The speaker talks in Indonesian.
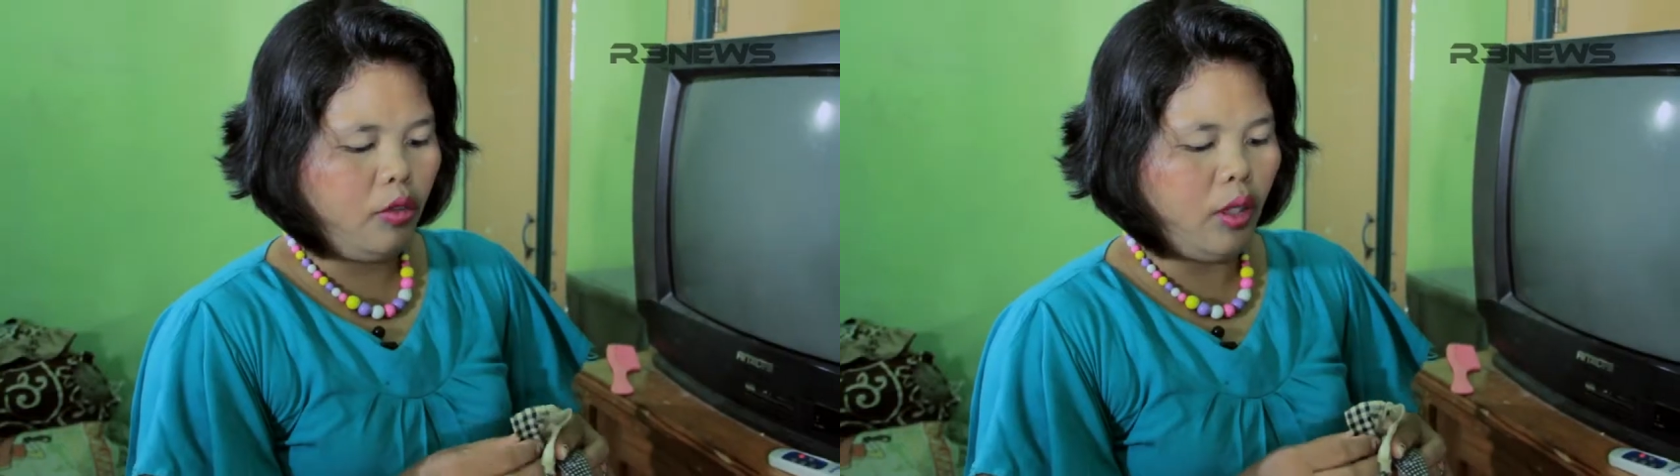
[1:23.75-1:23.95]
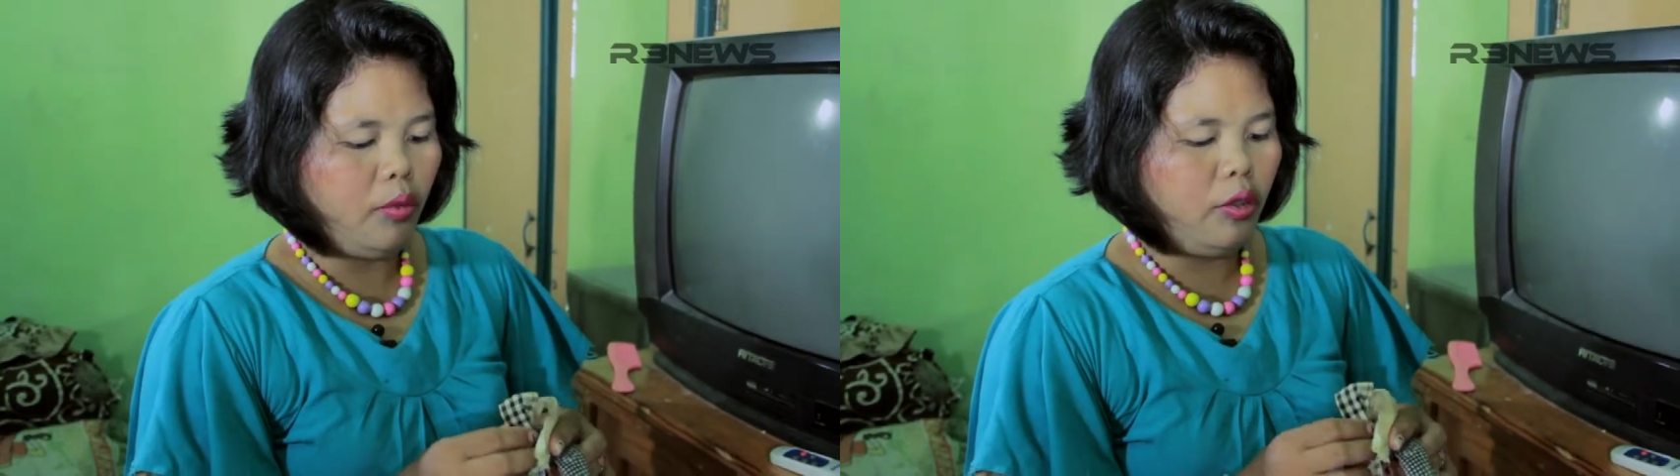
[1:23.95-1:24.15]

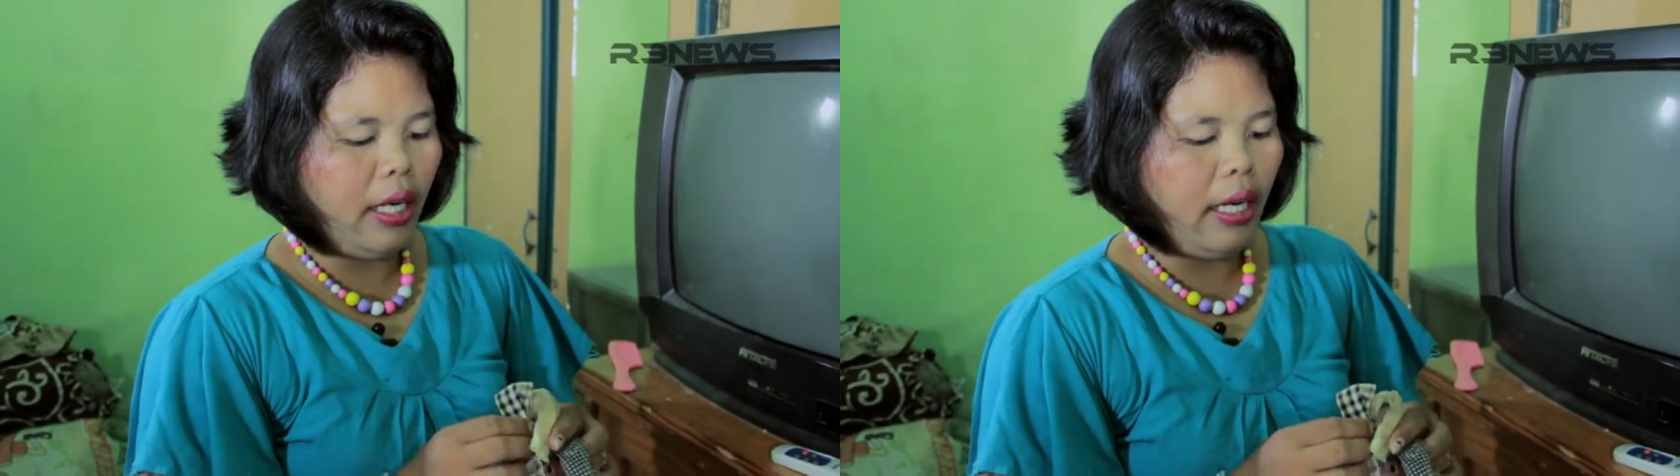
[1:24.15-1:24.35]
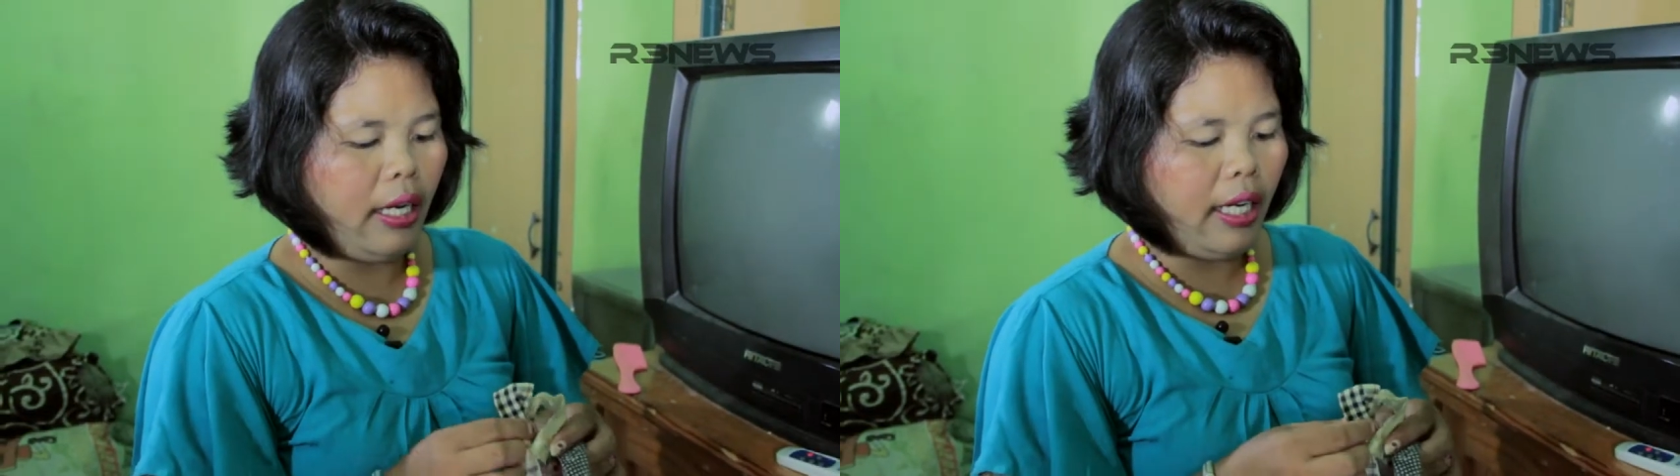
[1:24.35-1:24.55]

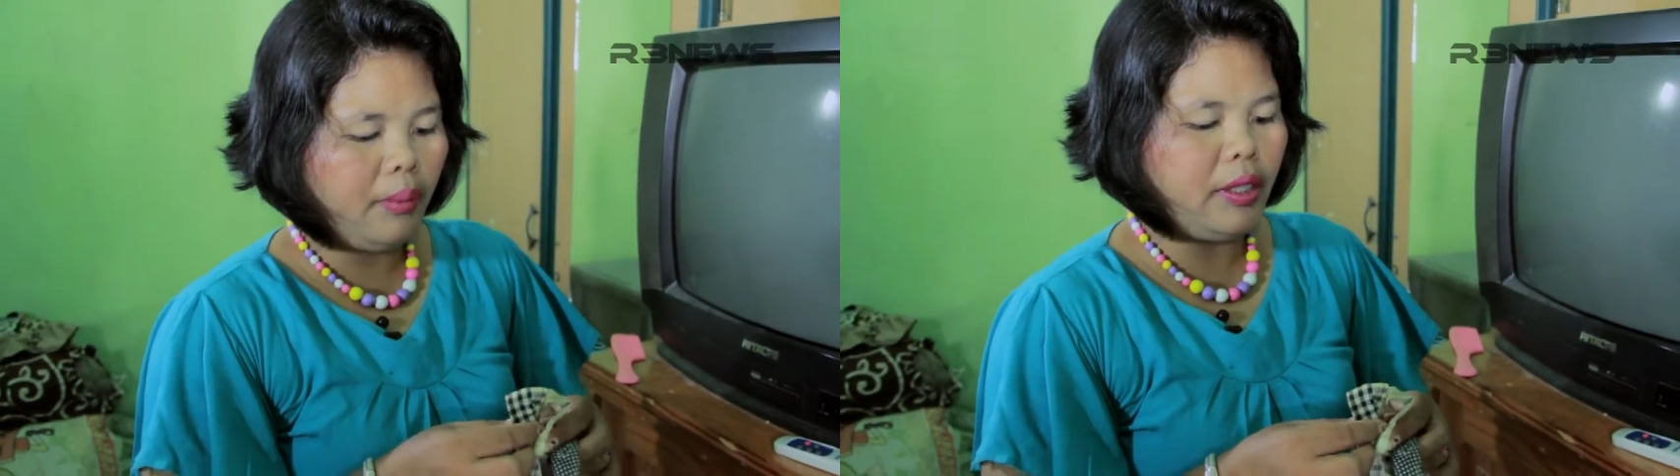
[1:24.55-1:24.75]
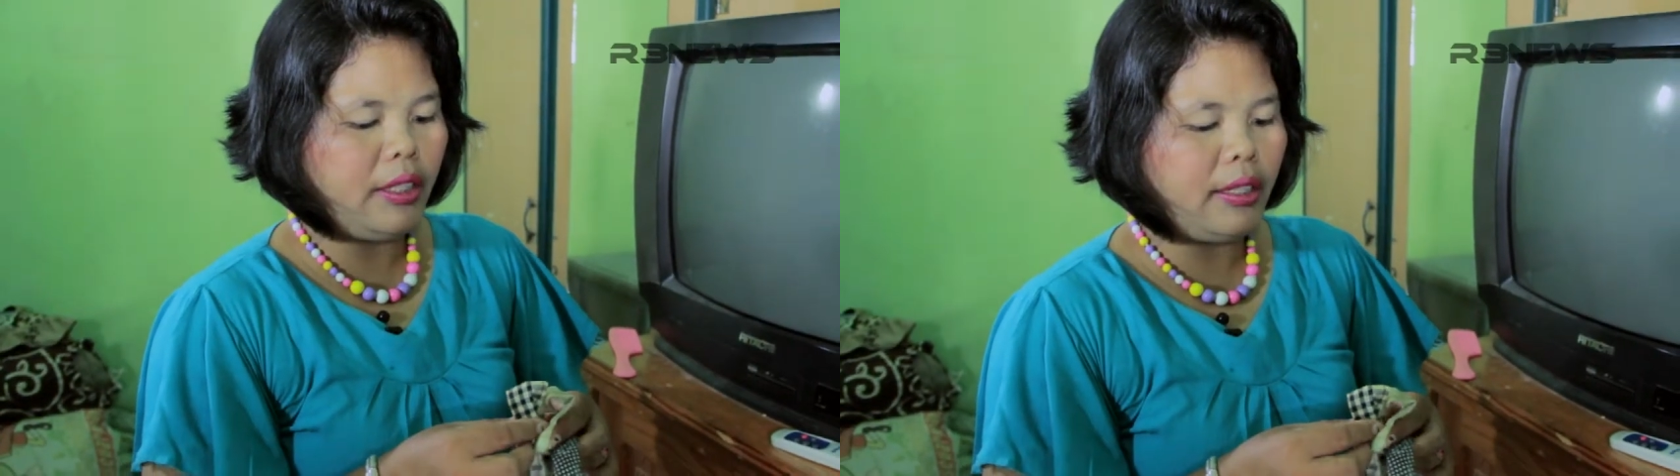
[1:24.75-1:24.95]

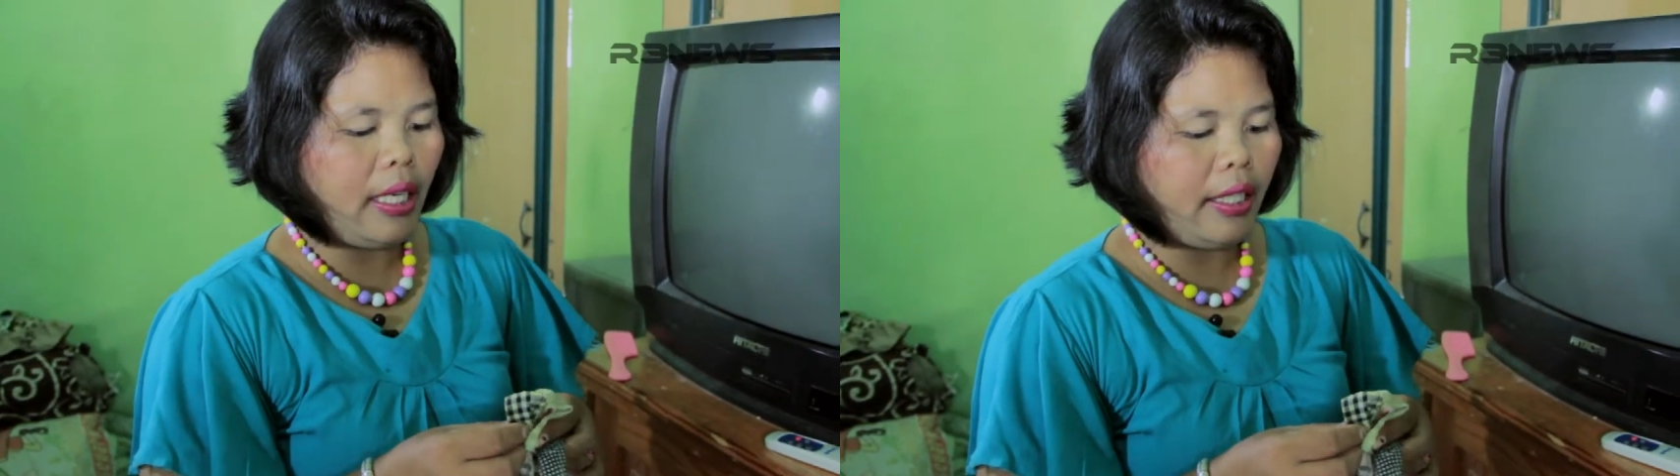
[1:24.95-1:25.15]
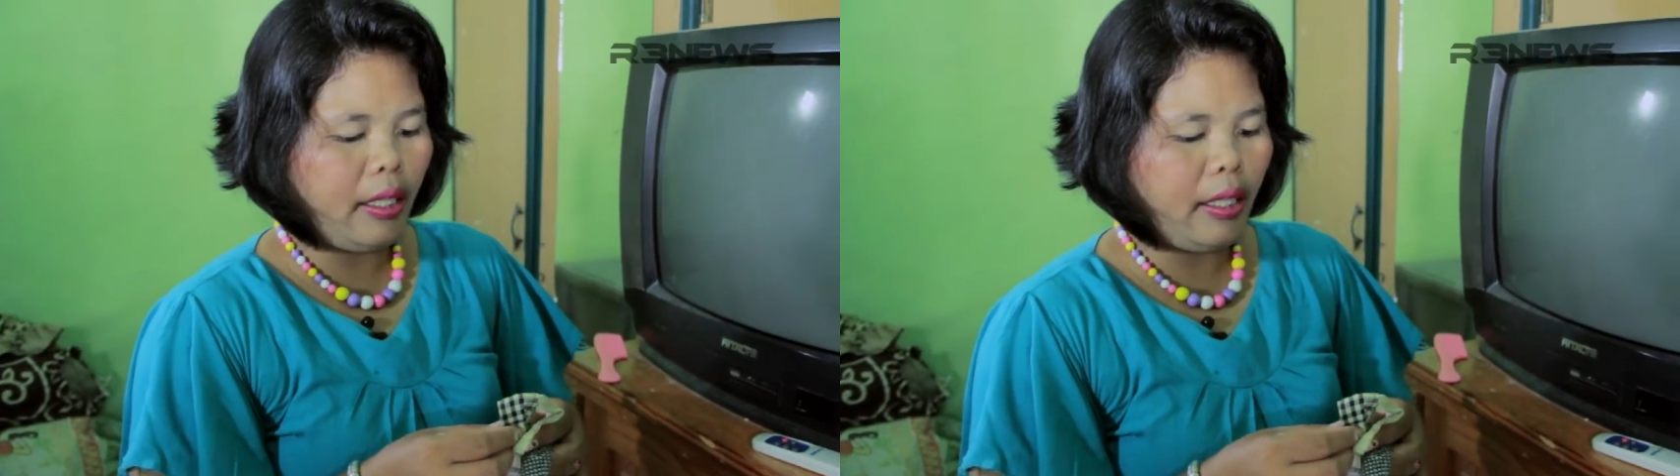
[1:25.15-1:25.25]
mudah-mudahan bisa